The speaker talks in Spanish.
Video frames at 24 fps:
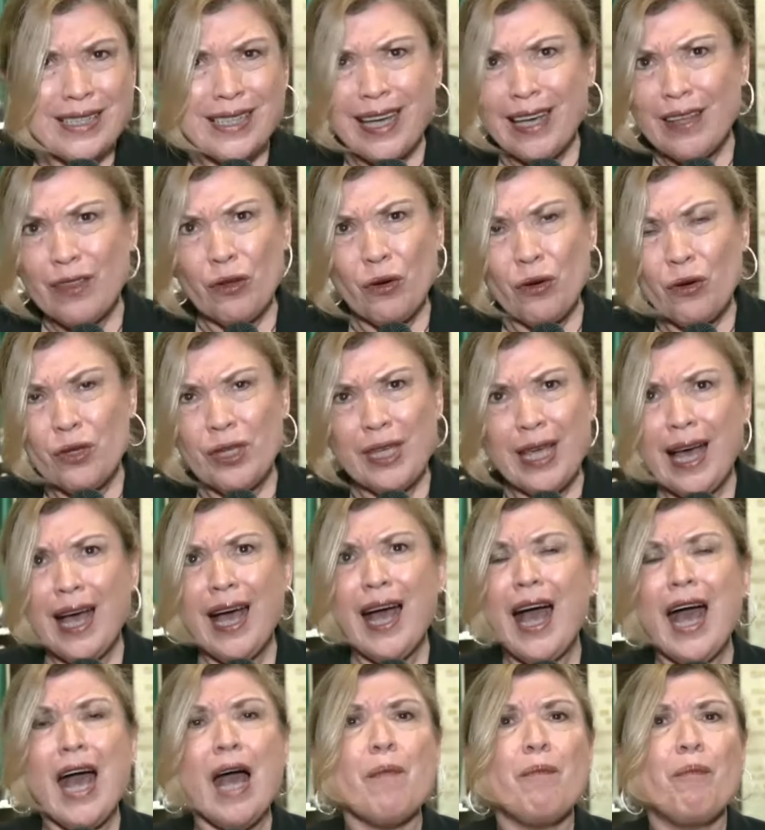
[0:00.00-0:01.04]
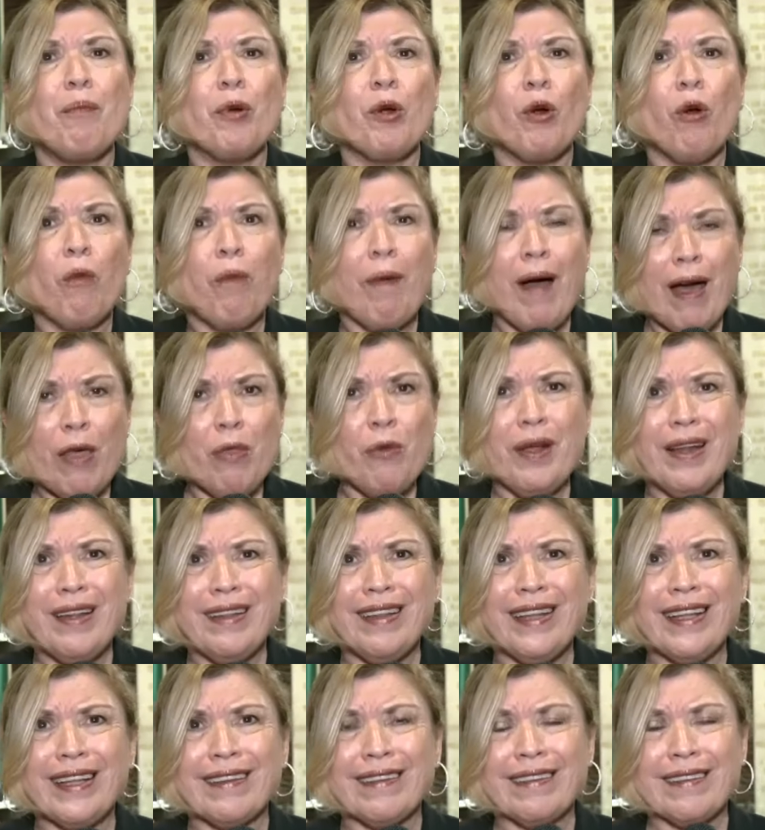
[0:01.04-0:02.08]
quedó ya aprobado
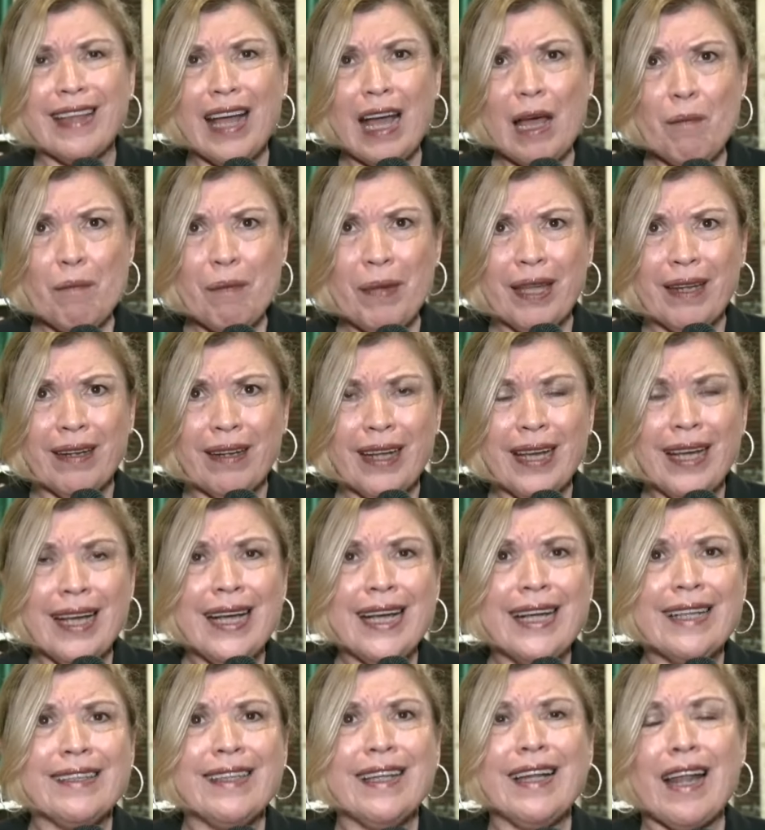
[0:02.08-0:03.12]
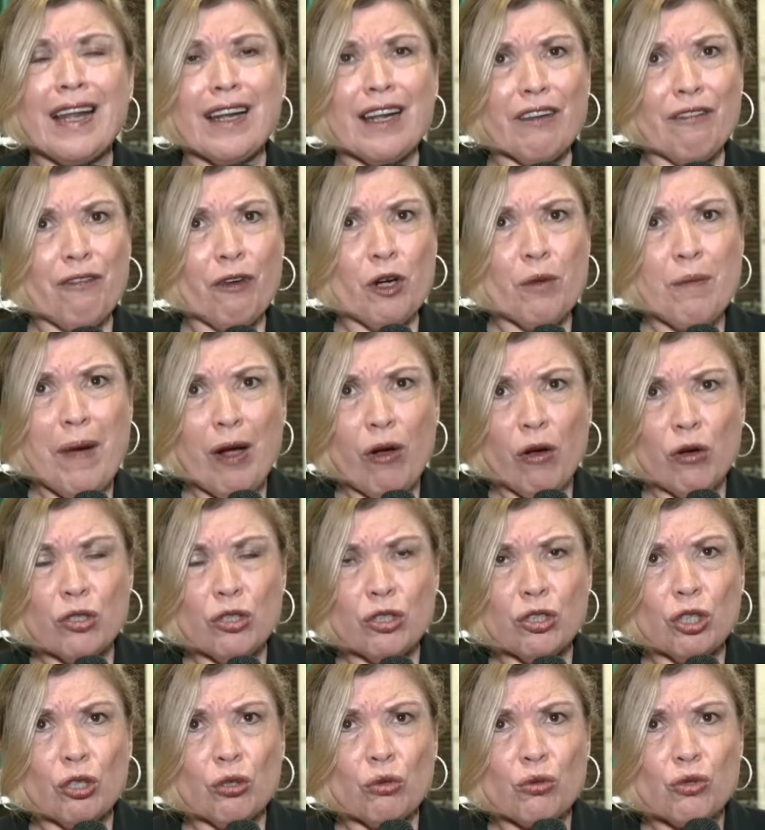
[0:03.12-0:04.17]
el dictamen de la reforma
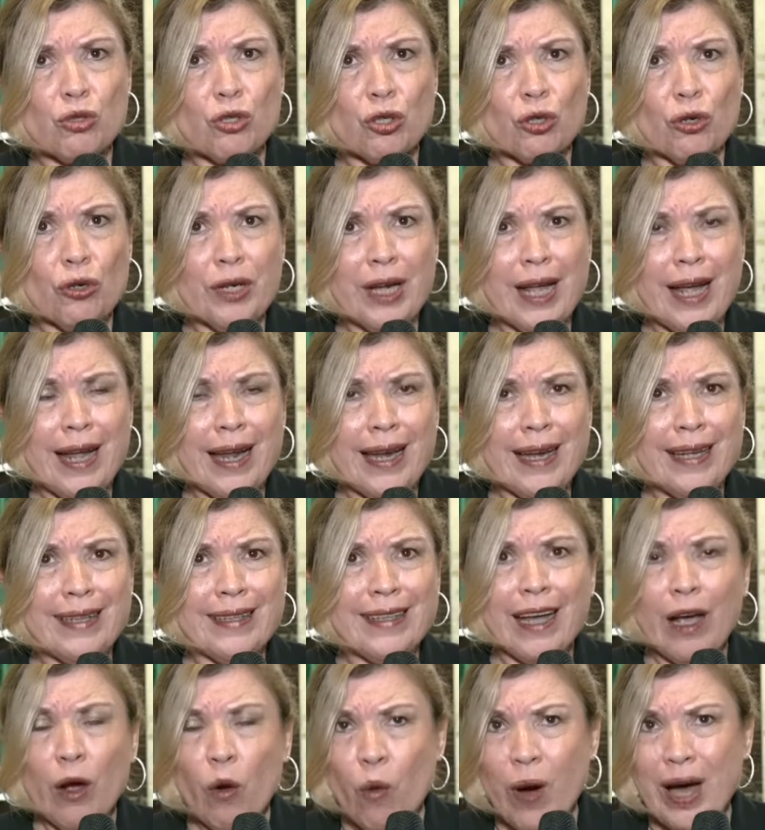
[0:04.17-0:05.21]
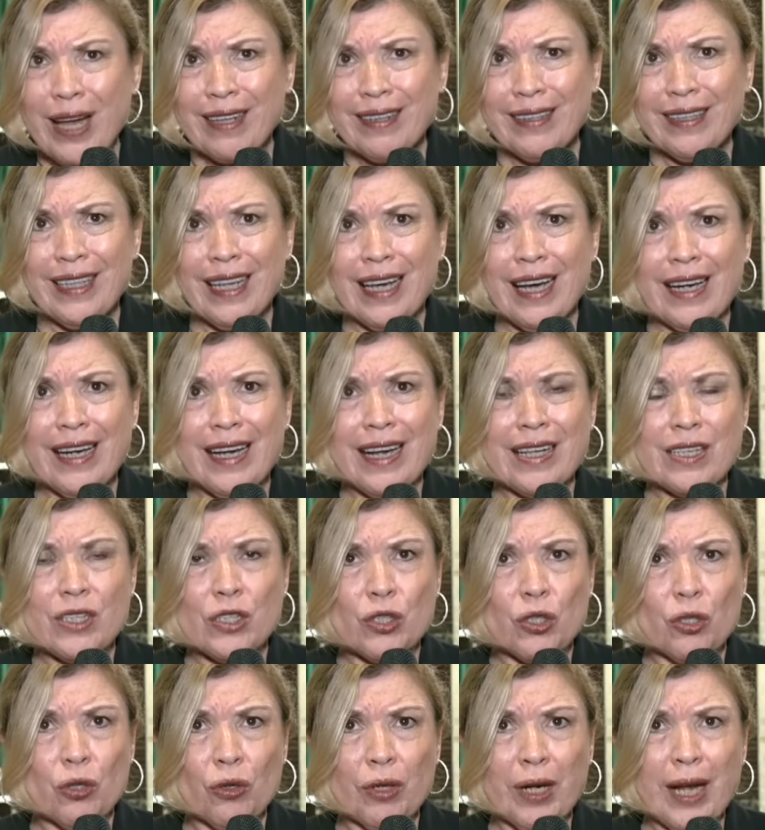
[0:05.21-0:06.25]
constitucional de Guardia
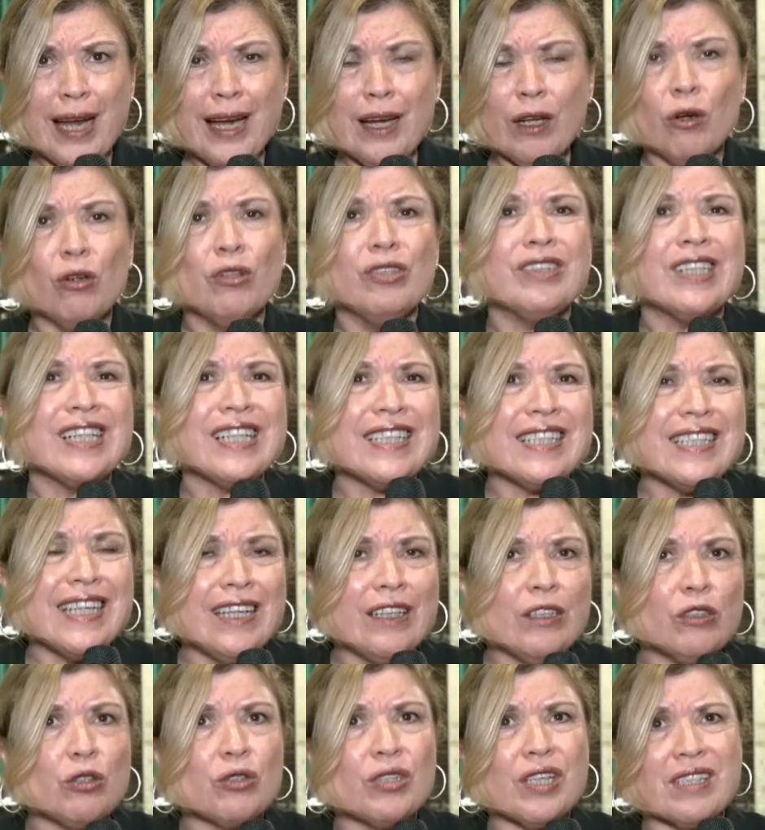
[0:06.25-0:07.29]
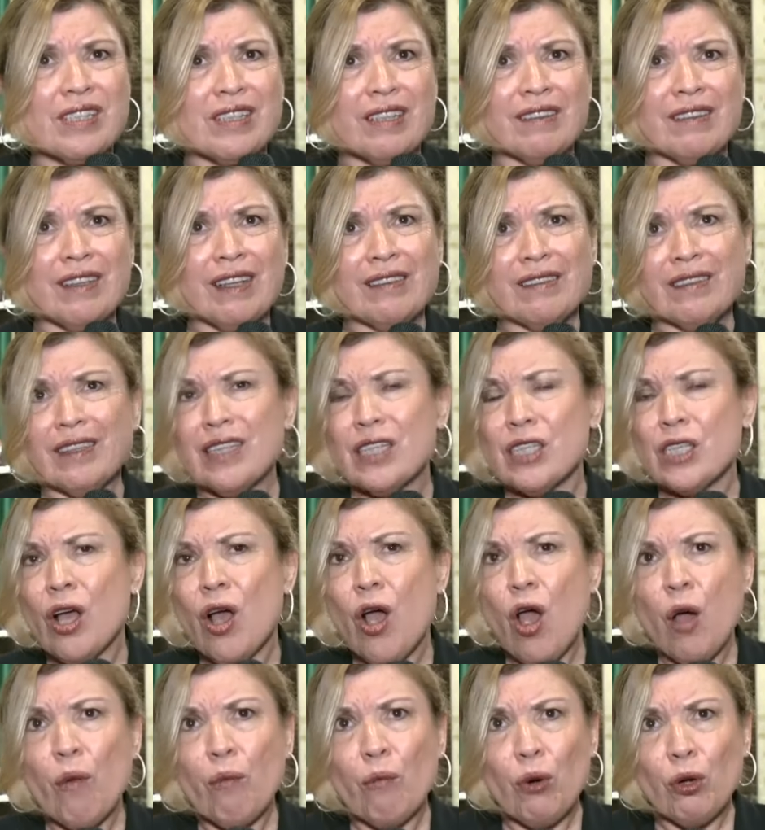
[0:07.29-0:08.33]
Nacional con 363
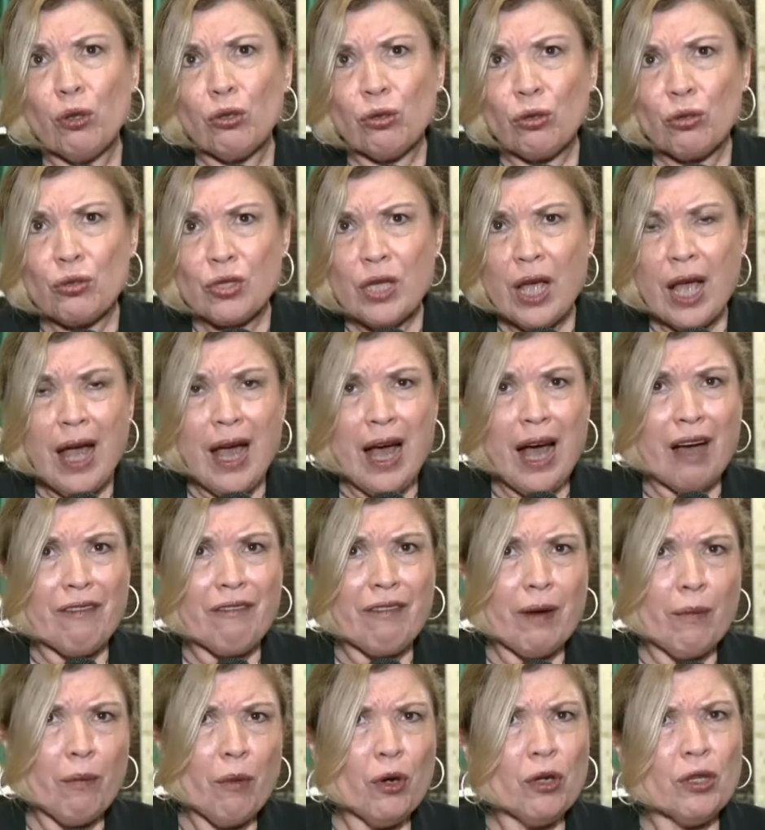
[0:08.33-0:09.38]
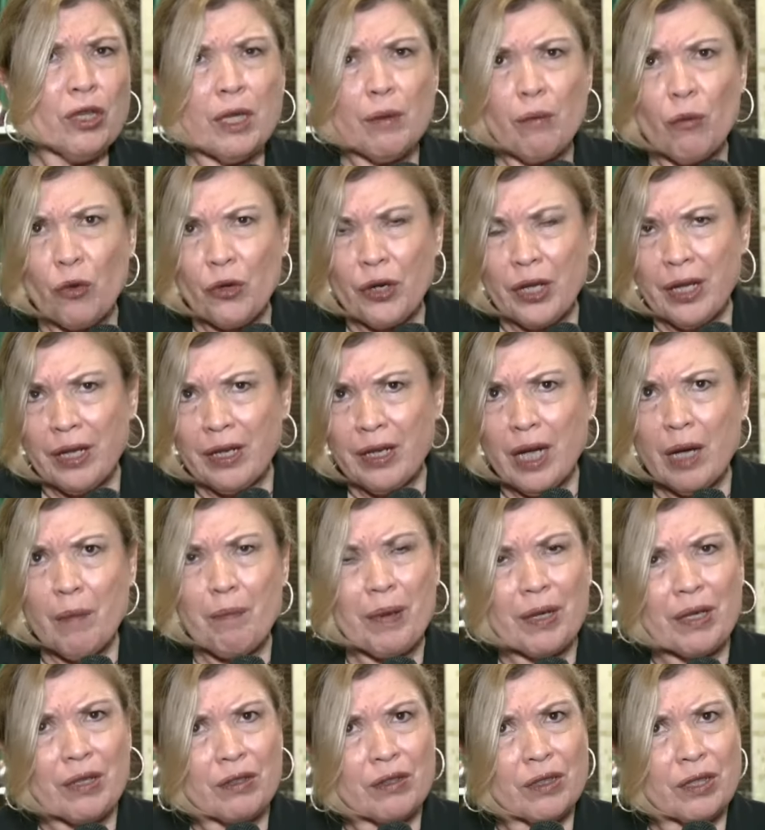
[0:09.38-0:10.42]
votos a favor de Morena,
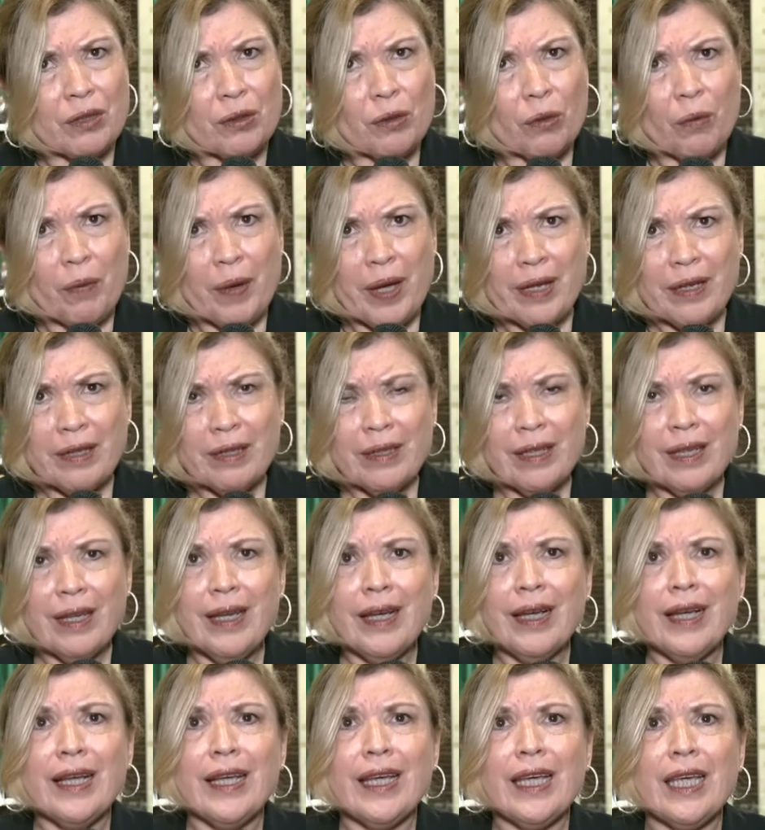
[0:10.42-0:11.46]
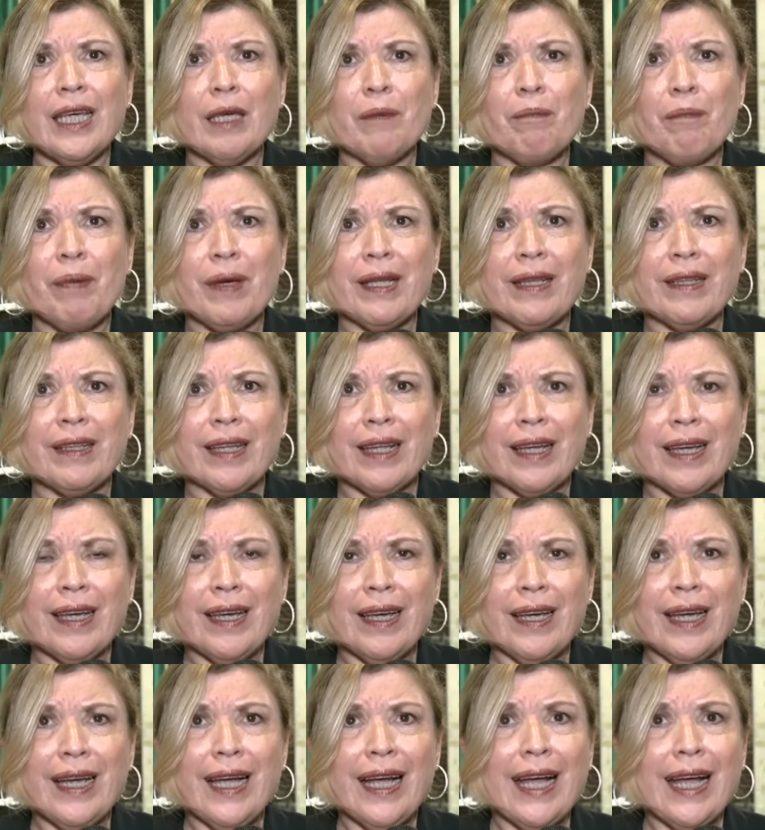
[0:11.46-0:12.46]
Partido Verde y PT.